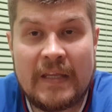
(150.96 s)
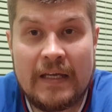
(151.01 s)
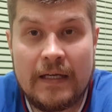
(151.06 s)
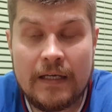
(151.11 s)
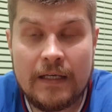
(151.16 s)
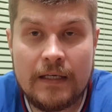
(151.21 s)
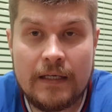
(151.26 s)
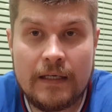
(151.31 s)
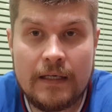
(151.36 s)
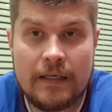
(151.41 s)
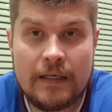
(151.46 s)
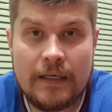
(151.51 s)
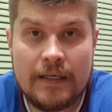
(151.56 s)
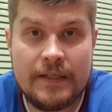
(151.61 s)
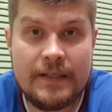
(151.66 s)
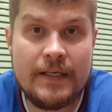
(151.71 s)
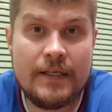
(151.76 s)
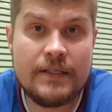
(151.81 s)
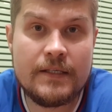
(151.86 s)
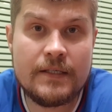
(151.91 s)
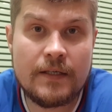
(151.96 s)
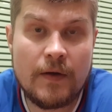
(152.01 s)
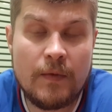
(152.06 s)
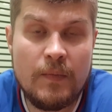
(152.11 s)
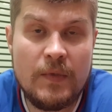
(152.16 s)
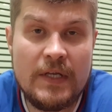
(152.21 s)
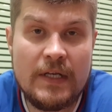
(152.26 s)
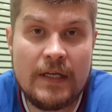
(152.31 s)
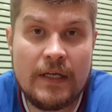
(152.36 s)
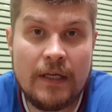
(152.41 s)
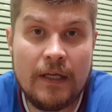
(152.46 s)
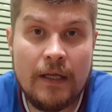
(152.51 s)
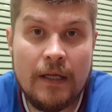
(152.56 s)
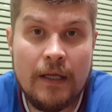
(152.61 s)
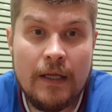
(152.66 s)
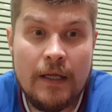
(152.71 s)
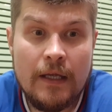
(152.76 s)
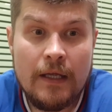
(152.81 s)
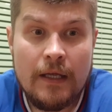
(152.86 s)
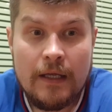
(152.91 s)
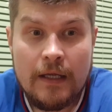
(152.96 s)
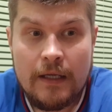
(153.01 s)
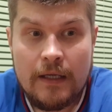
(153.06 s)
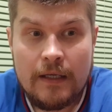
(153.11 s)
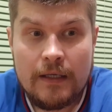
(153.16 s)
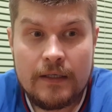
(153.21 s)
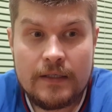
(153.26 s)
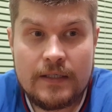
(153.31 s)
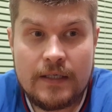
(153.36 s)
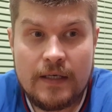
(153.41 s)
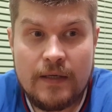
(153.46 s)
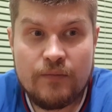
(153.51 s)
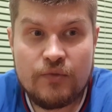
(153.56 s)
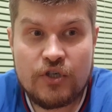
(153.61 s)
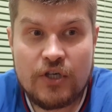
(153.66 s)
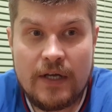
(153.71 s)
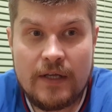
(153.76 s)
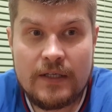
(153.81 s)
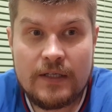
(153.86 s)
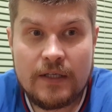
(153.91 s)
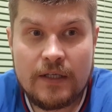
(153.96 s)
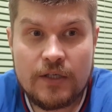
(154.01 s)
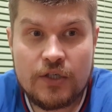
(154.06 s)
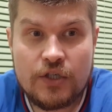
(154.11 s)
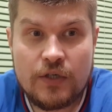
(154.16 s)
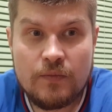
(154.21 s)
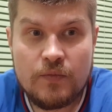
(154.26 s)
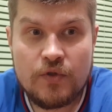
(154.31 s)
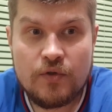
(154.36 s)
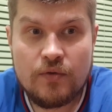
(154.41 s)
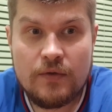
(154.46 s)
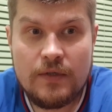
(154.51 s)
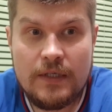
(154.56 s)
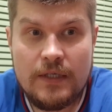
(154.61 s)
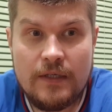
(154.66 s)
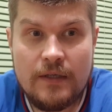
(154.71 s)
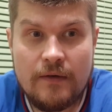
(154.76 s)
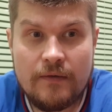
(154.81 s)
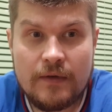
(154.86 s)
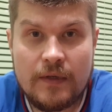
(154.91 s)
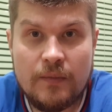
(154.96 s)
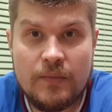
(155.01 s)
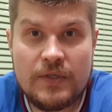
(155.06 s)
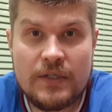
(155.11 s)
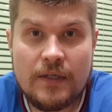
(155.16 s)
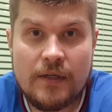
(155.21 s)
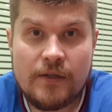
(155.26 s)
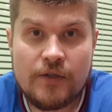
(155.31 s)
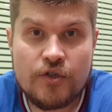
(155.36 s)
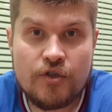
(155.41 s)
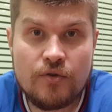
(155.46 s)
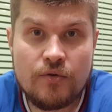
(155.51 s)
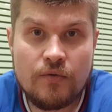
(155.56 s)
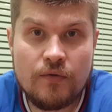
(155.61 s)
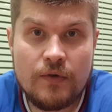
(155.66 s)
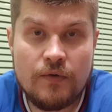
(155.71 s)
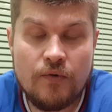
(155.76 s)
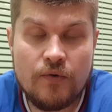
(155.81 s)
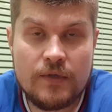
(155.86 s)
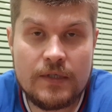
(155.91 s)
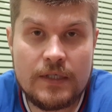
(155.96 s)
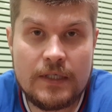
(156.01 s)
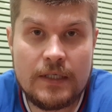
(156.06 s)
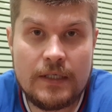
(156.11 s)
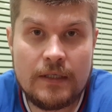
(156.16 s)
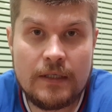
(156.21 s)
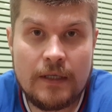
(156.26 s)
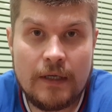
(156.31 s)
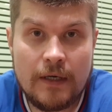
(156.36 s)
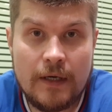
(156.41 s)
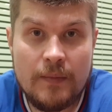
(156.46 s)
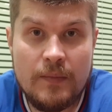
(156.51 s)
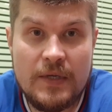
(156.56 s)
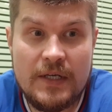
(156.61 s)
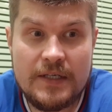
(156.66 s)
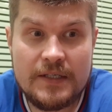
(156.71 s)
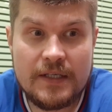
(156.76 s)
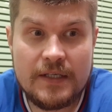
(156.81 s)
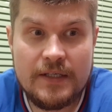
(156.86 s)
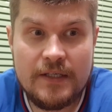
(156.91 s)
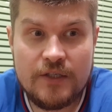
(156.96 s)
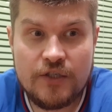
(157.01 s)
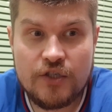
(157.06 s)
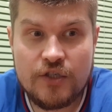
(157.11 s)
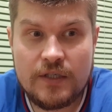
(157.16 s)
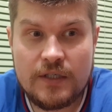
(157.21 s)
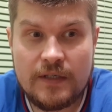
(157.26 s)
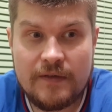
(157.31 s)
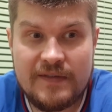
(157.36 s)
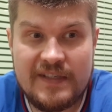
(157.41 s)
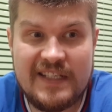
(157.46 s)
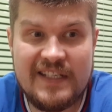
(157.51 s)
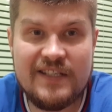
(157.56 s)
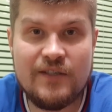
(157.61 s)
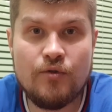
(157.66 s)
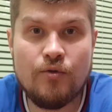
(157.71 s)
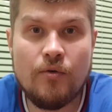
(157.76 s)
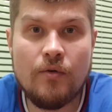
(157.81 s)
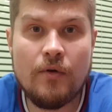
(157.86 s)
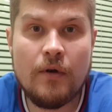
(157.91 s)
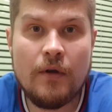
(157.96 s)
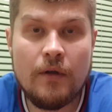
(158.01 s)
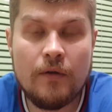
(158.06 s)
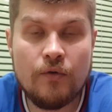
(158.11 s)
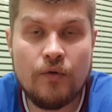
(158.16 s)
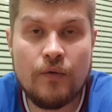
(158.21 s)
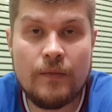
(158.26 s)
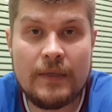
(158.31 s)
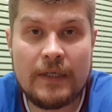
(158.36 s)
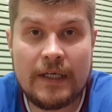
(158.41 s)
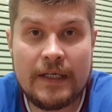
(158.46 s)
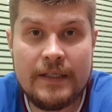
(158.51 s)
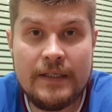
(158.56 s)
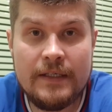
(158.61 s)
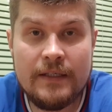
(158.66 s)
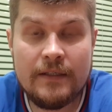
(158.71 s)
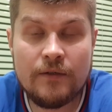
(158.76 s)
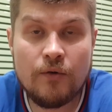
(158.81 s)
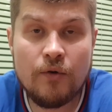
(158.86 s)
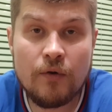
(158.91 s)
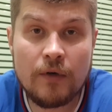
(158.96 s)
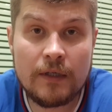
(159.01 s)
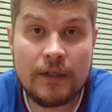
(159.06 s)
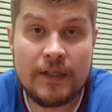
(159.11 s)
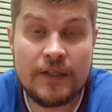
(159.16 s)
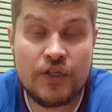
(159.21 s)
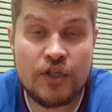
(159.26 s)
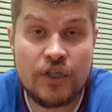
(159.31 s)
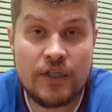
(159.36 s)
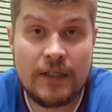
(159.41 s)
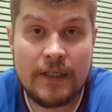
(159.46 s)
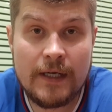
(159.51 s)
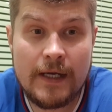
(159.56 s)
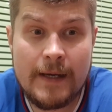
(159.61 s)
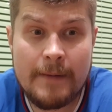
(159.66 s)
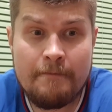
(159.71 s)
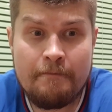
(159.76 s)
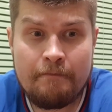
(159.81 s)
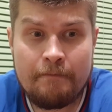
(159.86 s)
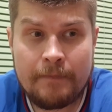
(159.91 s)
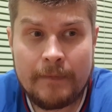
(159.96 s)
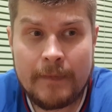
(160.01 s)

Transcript: Э, отец Рамиля Салимжан Шамсуддинов написал, что его сын Рамиль содержится в СИЗО номер один города Чита.